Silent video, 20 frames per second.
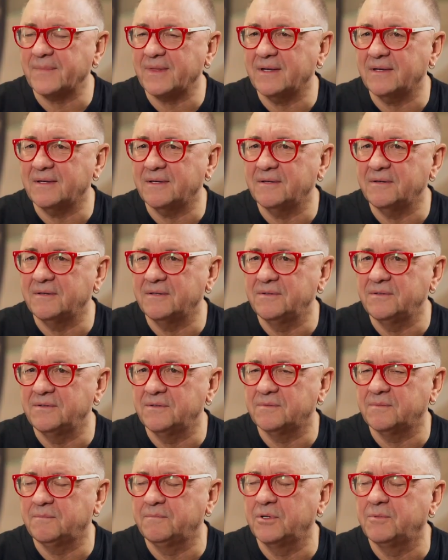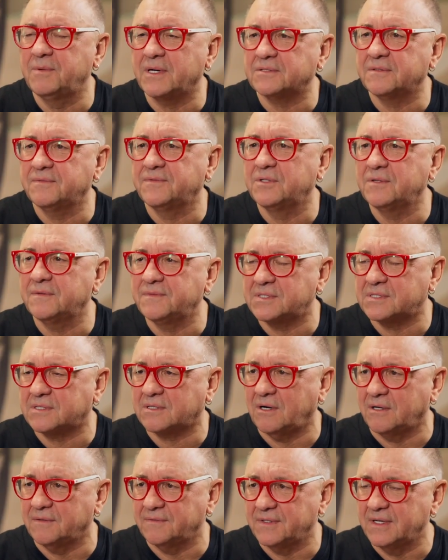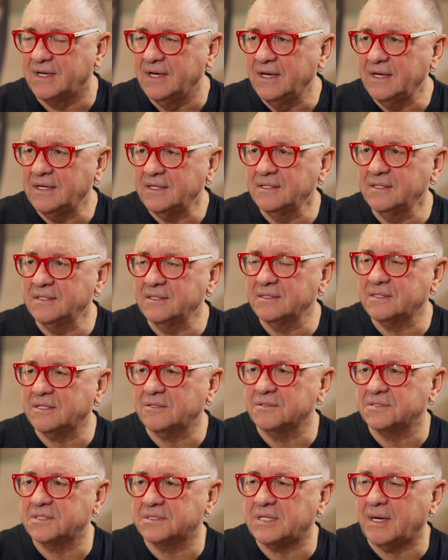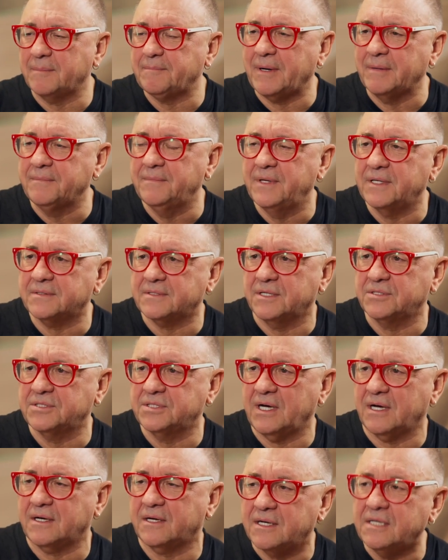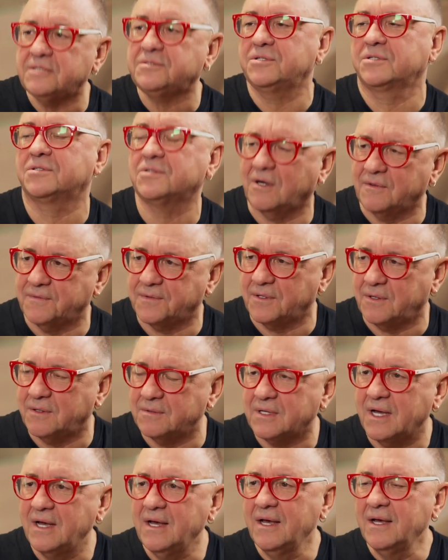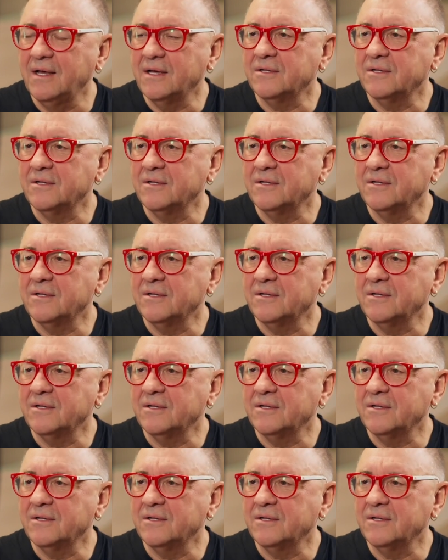mm, był bardzo widowiskowy, tylko że trzeba pamiętać, że jak kręcisz offroad,